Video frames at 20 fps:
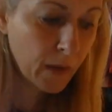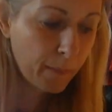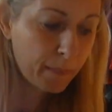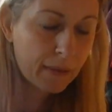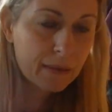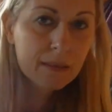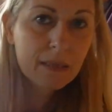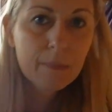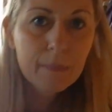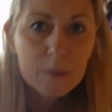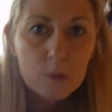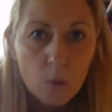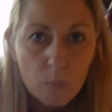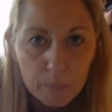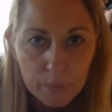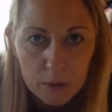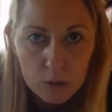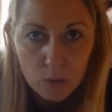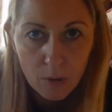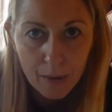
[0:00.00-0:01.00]
praticamente ho
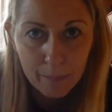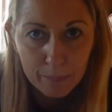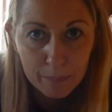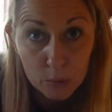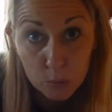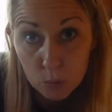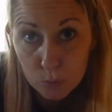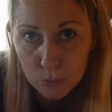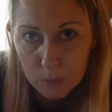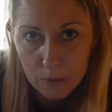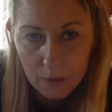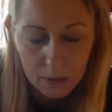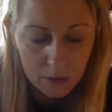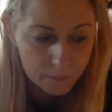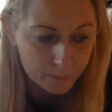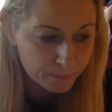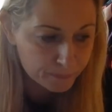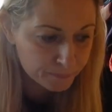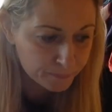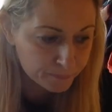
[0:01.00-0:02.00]
preso
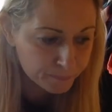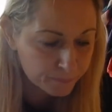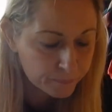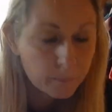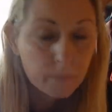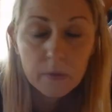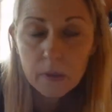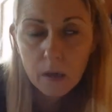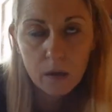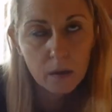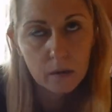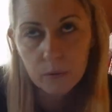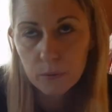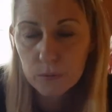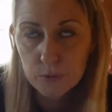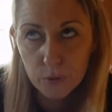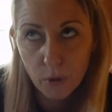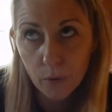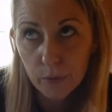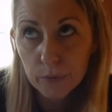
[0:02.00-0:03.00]
l'abitudine
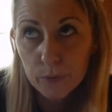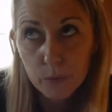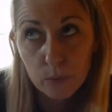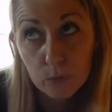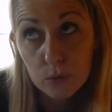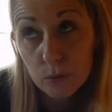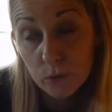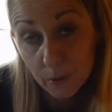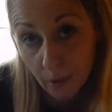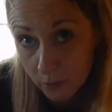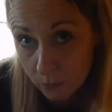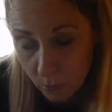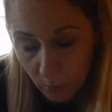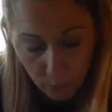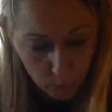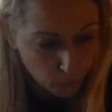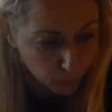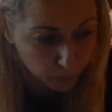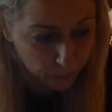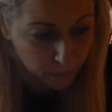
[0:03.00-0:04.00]
lo so io uso tanto
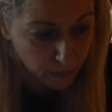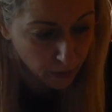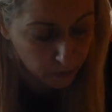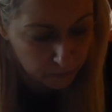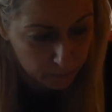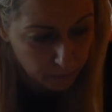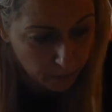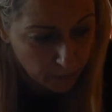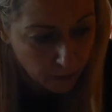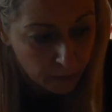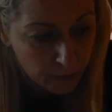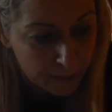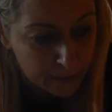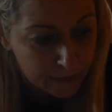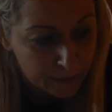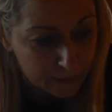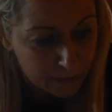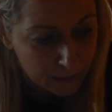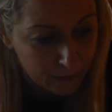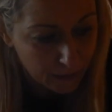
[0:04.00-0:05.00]
ammorbidente
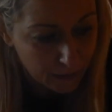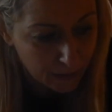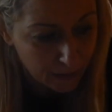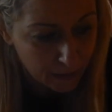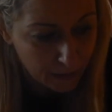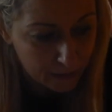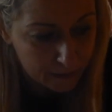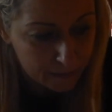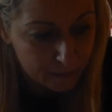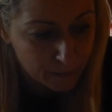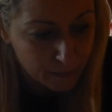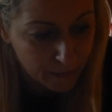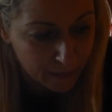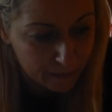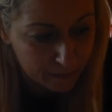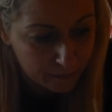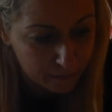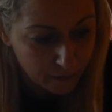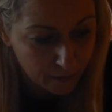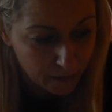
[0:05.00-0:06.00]
eh, di
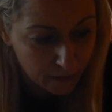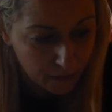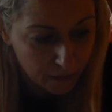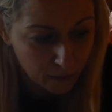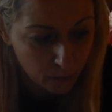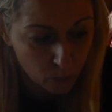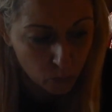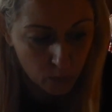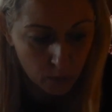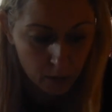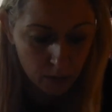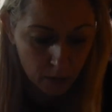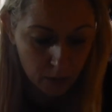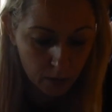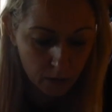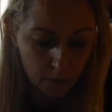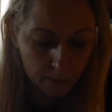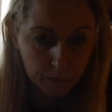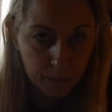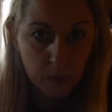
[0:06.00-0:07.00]
mettere un,
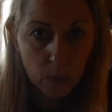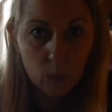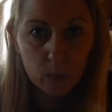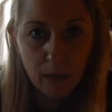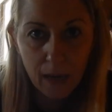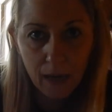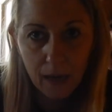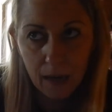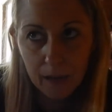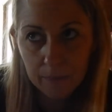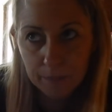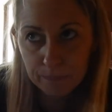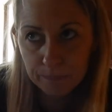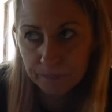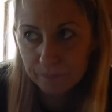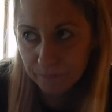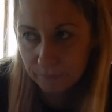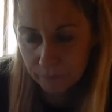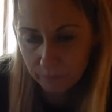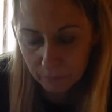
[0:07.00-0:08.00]
una,
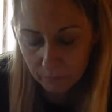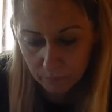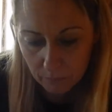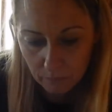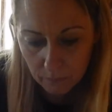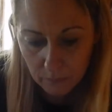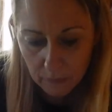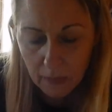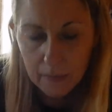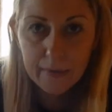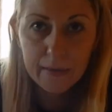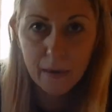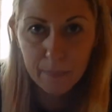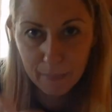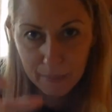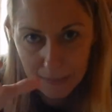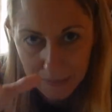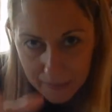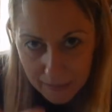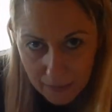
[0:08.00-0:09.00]
una
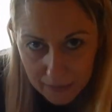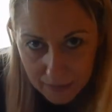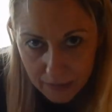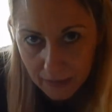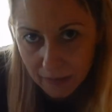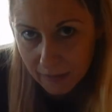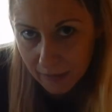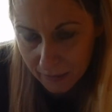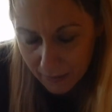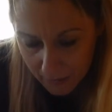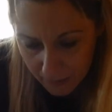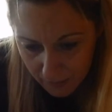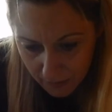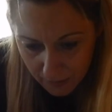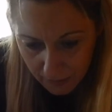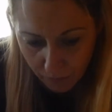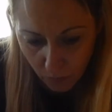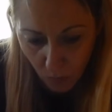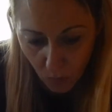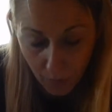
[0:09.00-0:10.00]
pallina di de
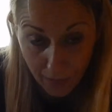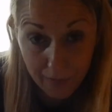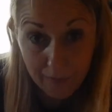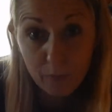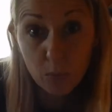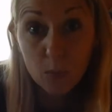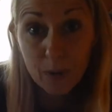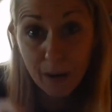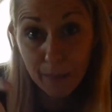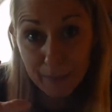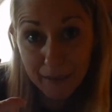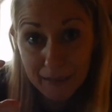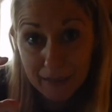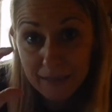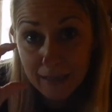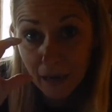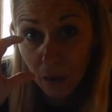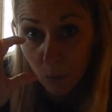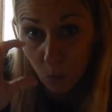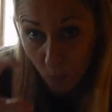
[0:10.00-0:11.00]
detersivo una
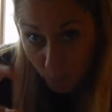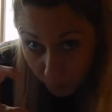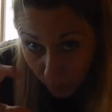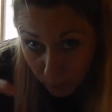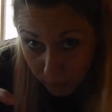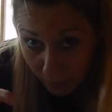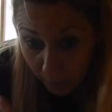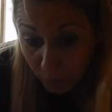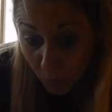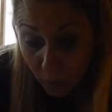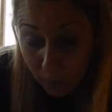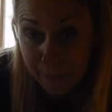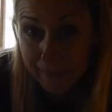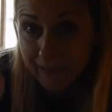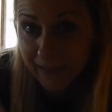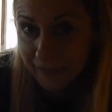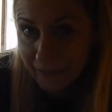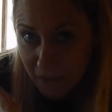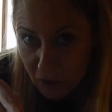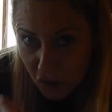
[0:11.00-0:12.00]
pallina con un po'
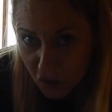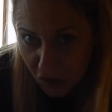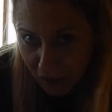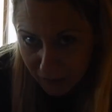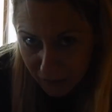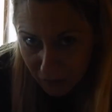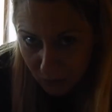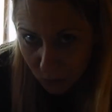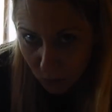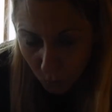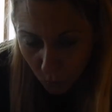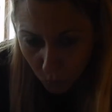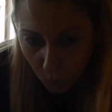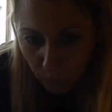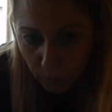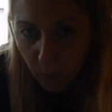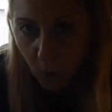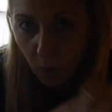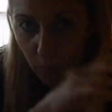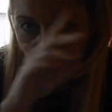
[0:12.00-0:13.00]
d'ammorbidente già dentro lo
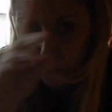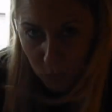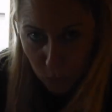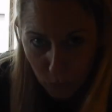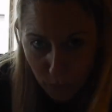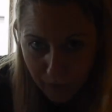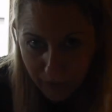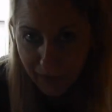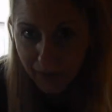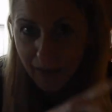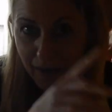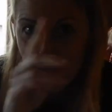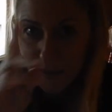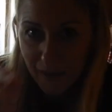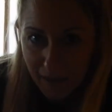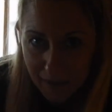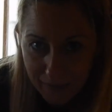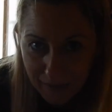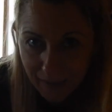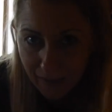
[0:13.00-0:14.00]
blow in modo che
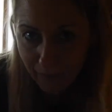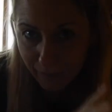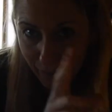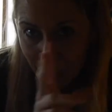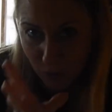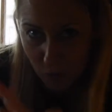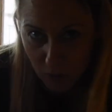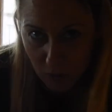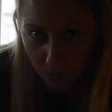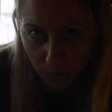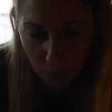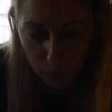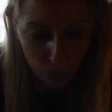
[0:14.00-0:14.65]
nel lavaggio si